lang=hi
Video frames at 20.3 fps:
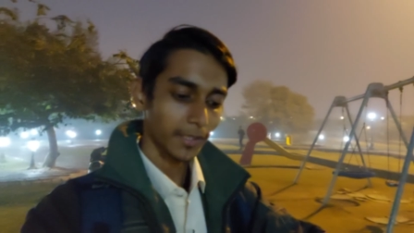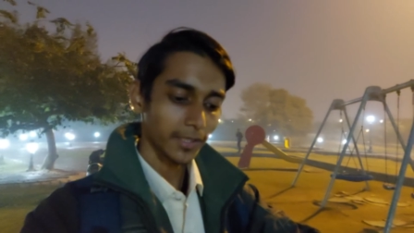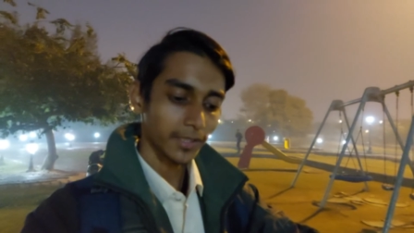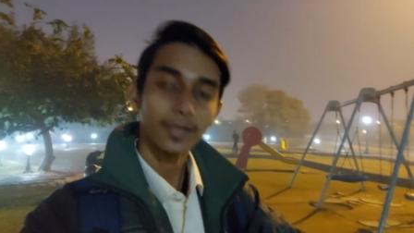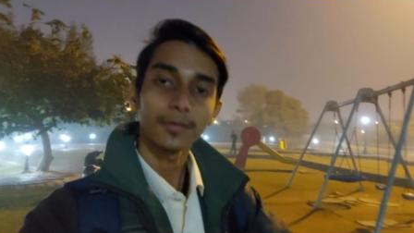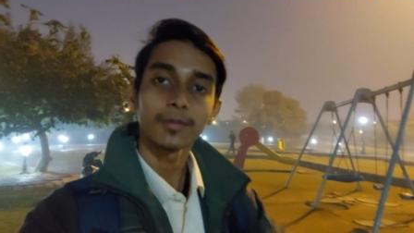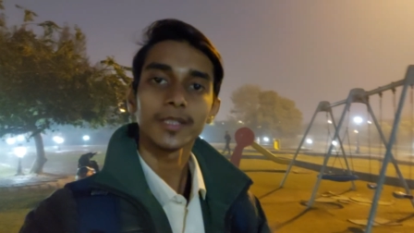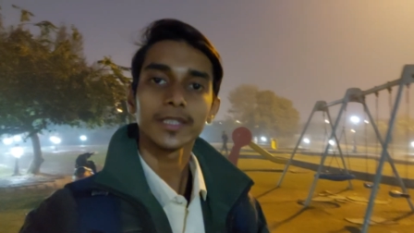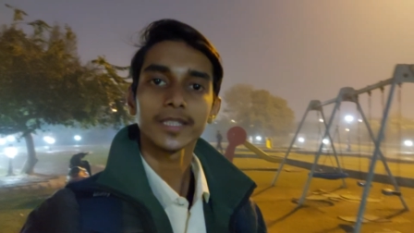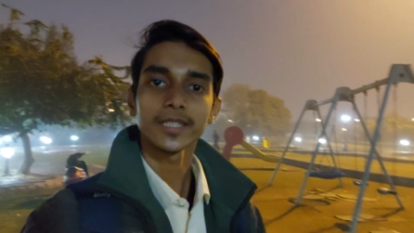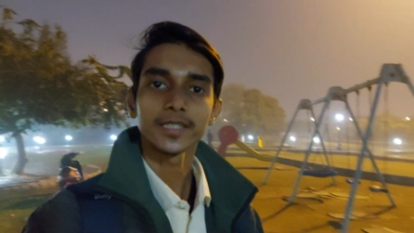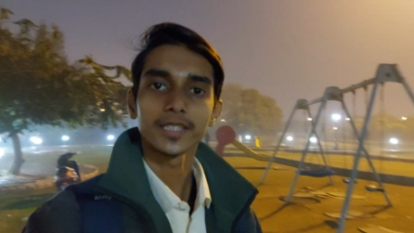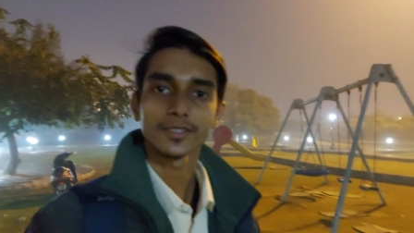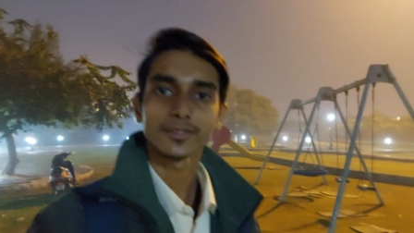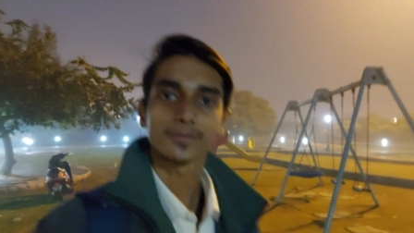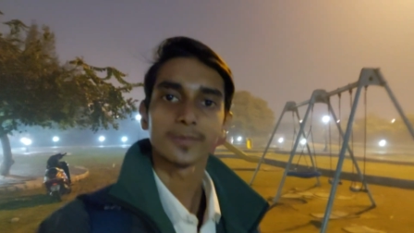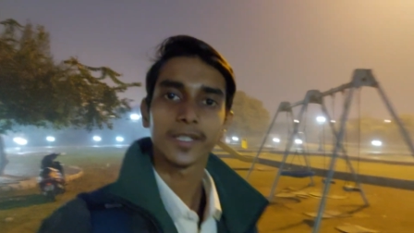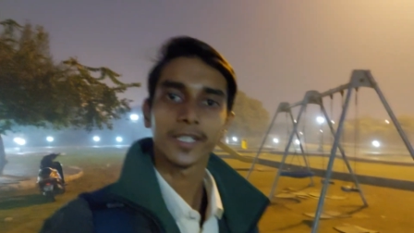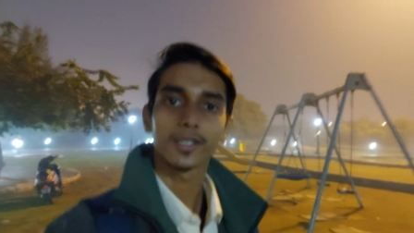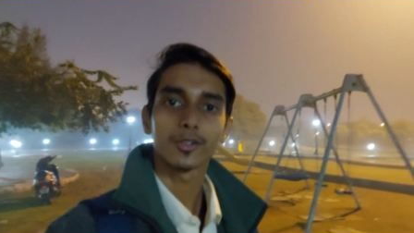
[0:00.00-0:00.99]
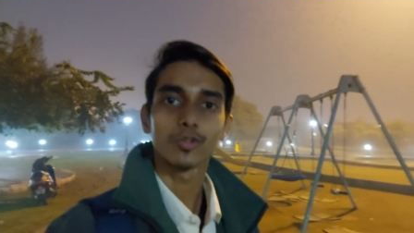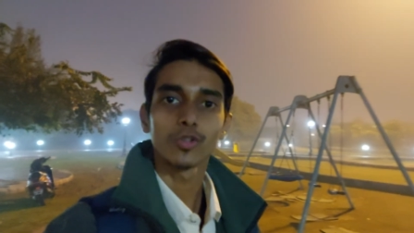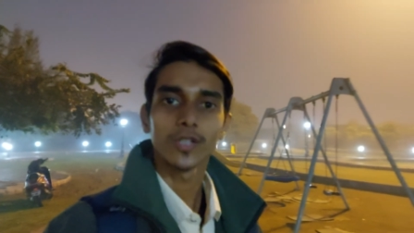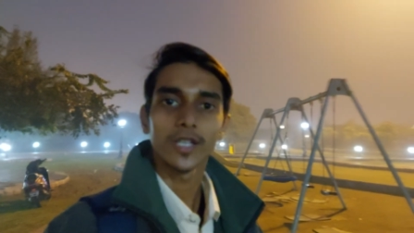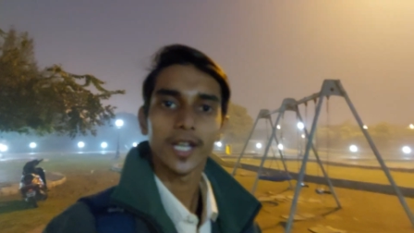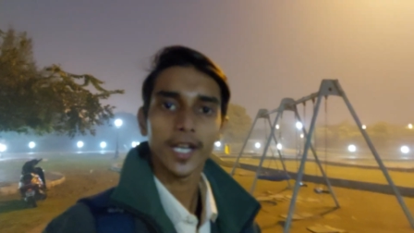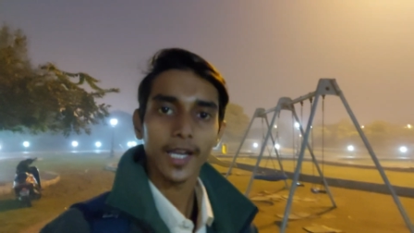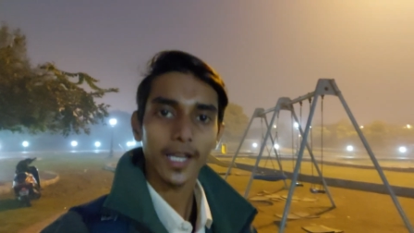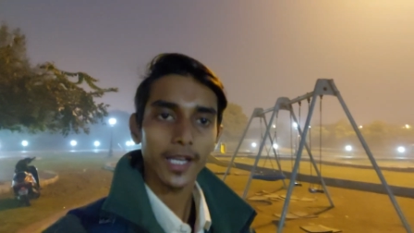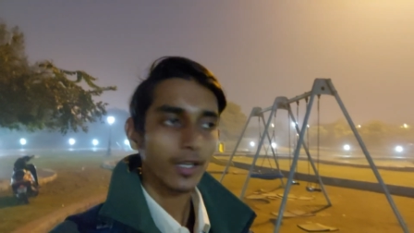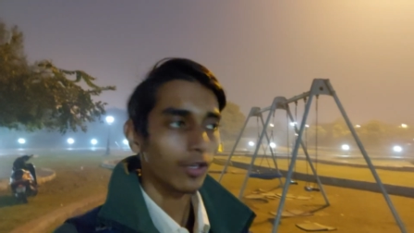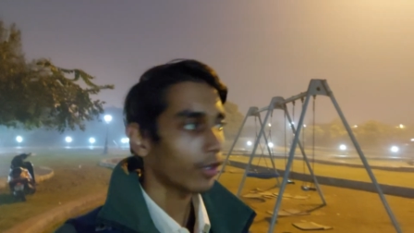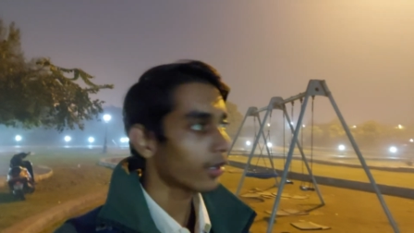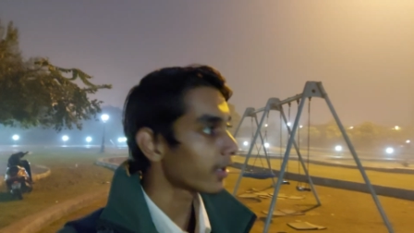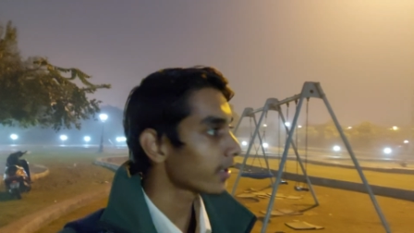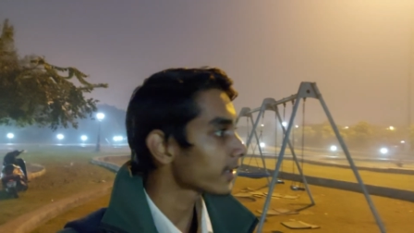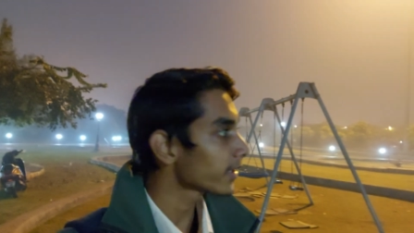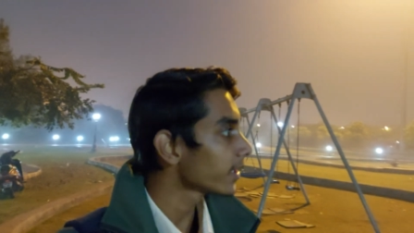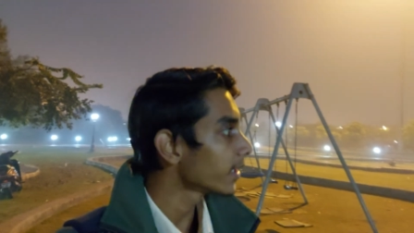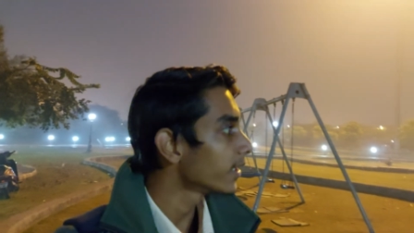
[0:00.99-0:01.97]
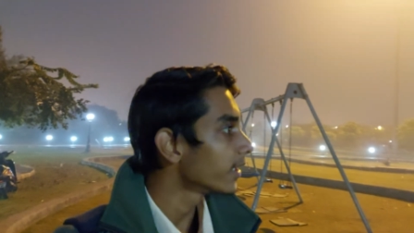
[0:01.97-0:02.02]
का छः बज के दस मिनट हो गया है
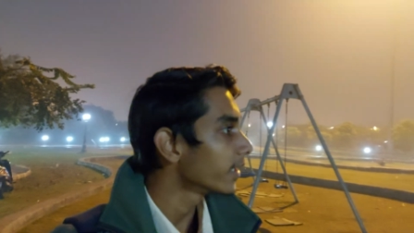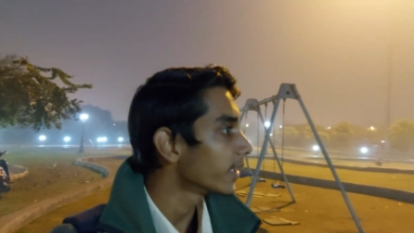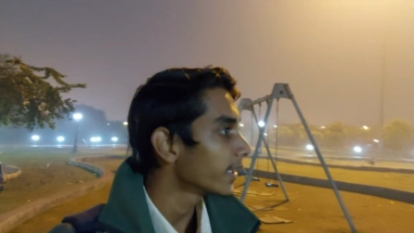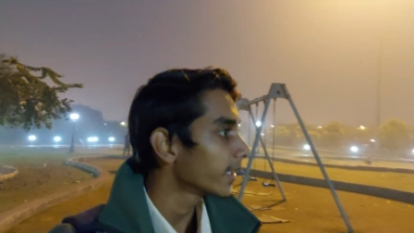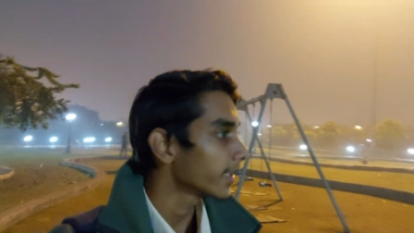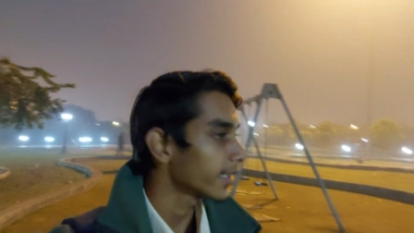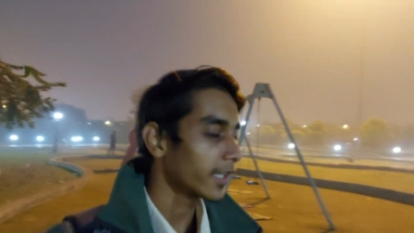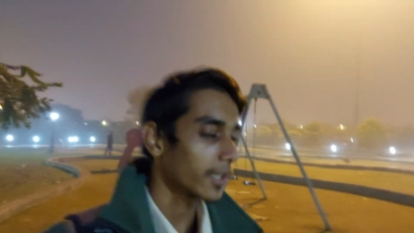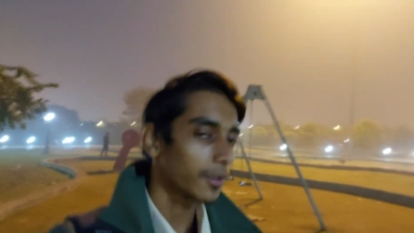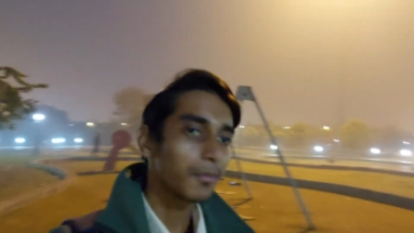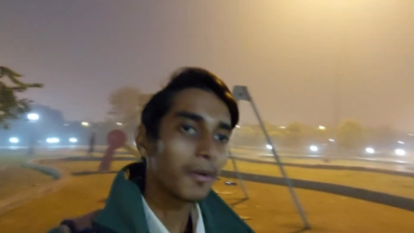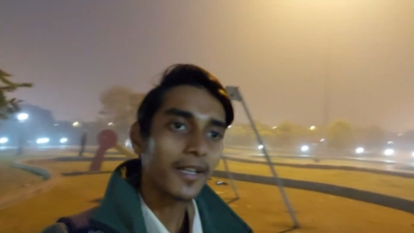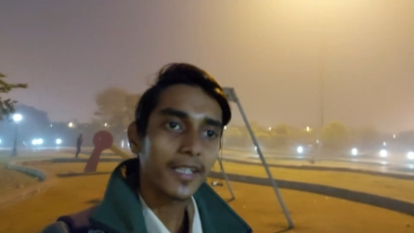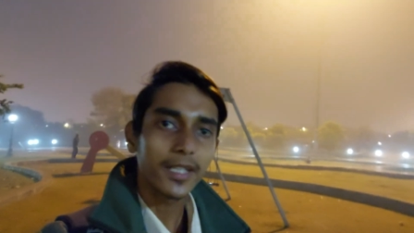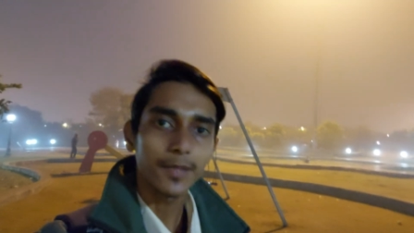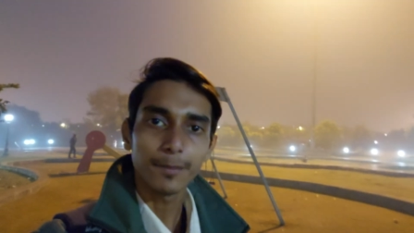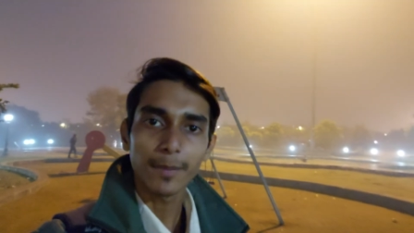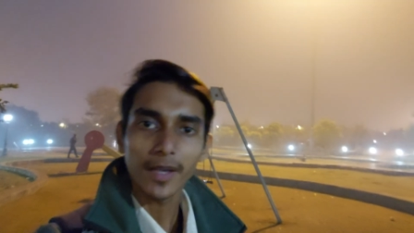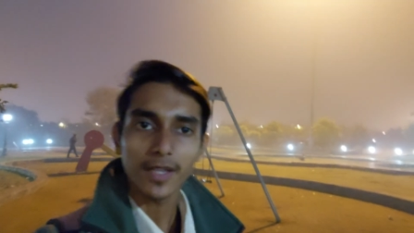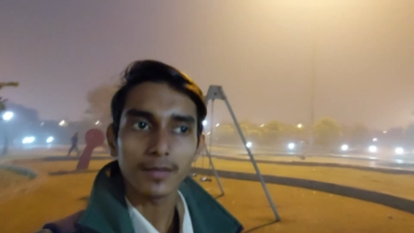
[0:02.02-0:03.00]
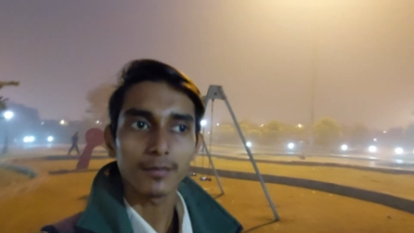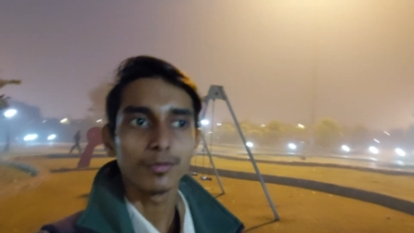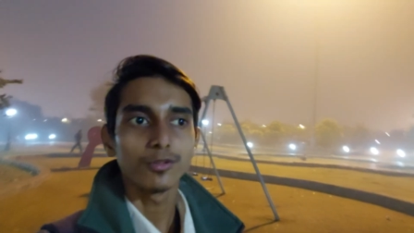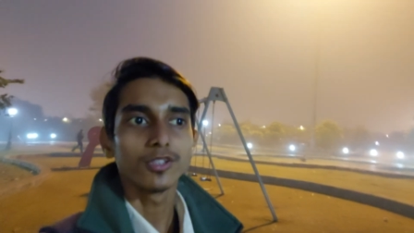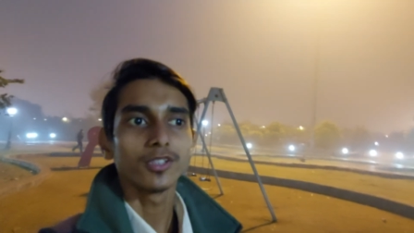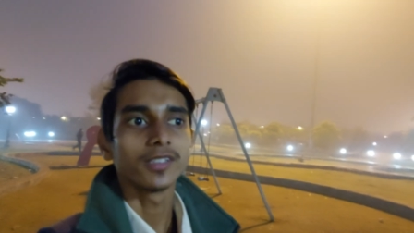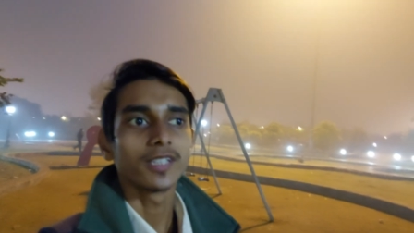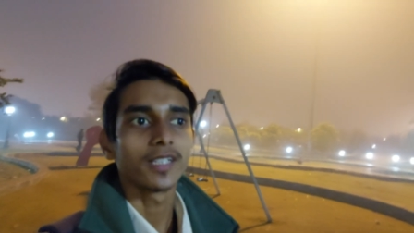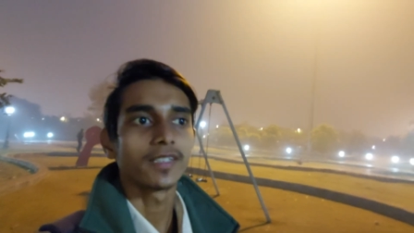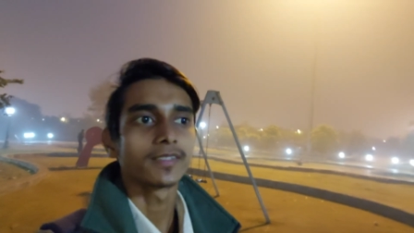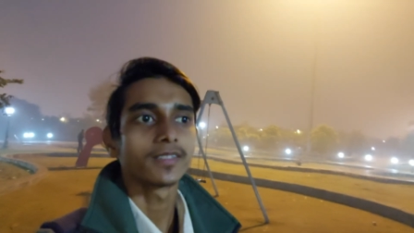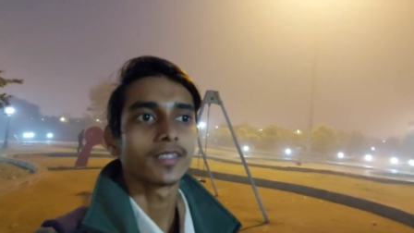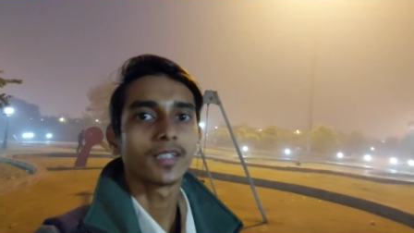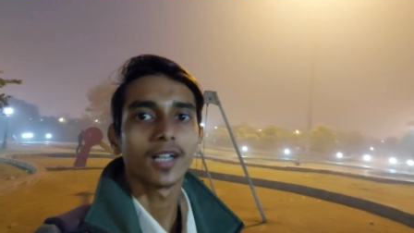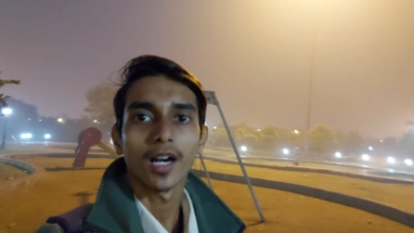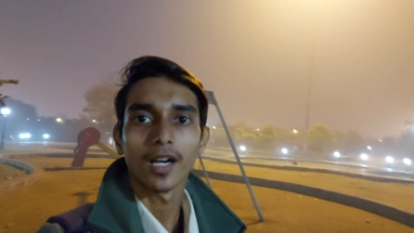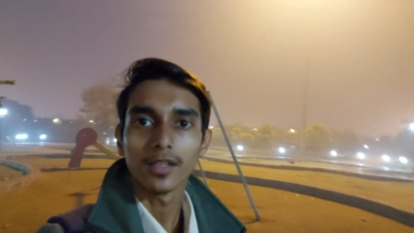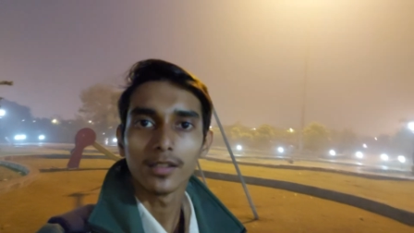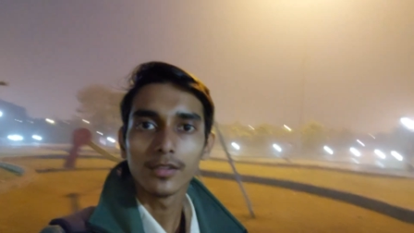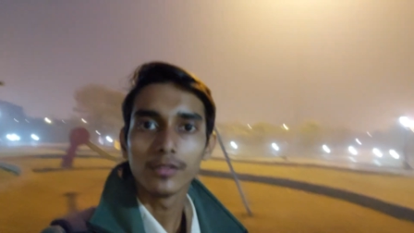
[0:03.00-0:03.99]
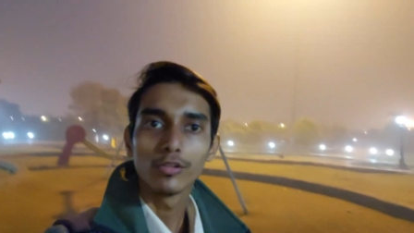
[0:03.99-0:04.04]
और लगभग ये पार्क पूरी तरह से
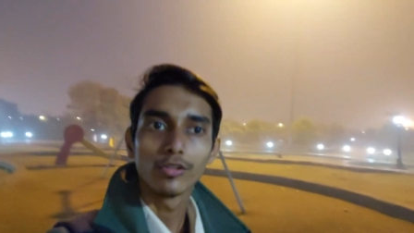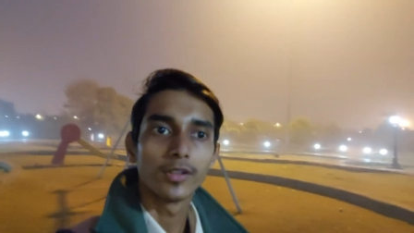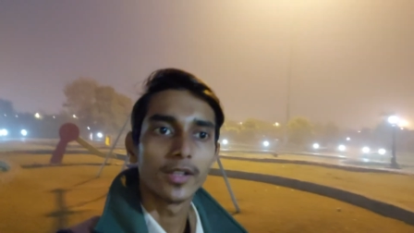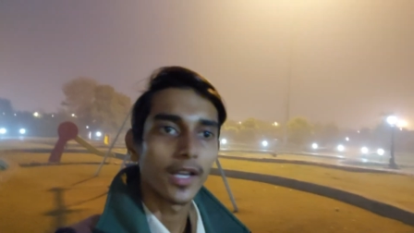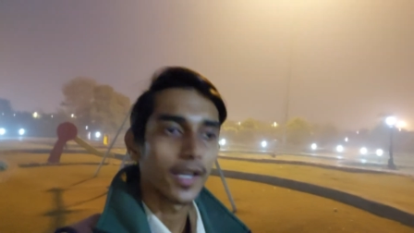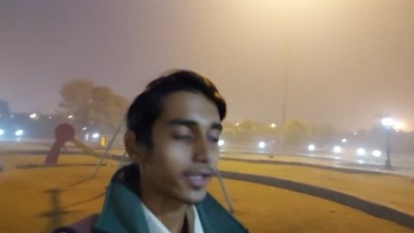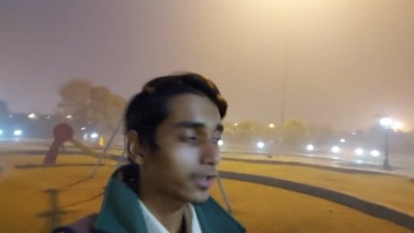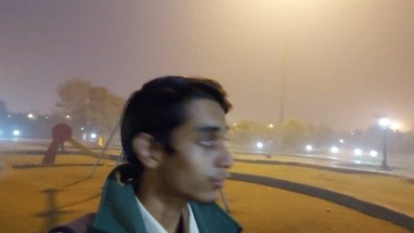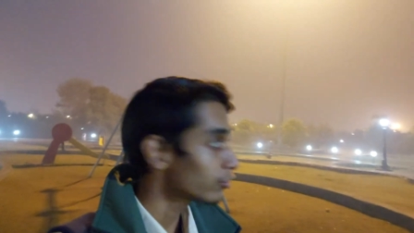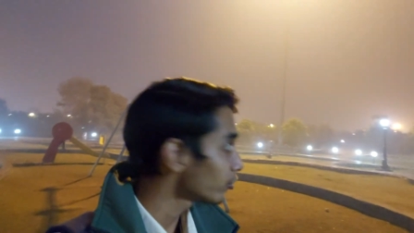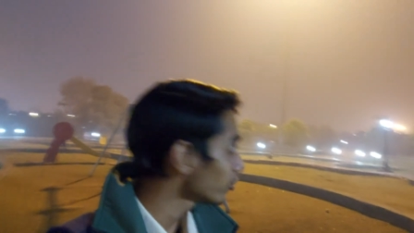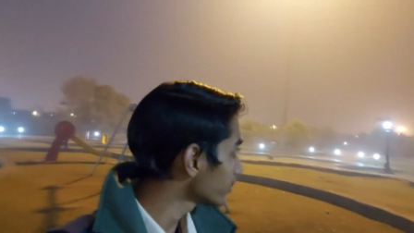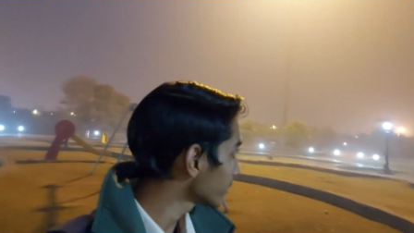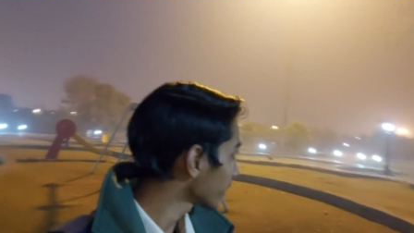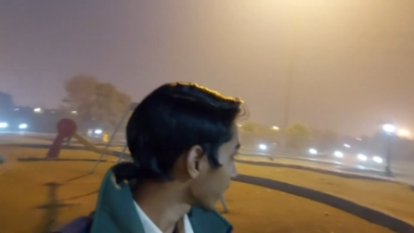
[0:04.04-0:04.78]
खाली हो गया है क्योंकि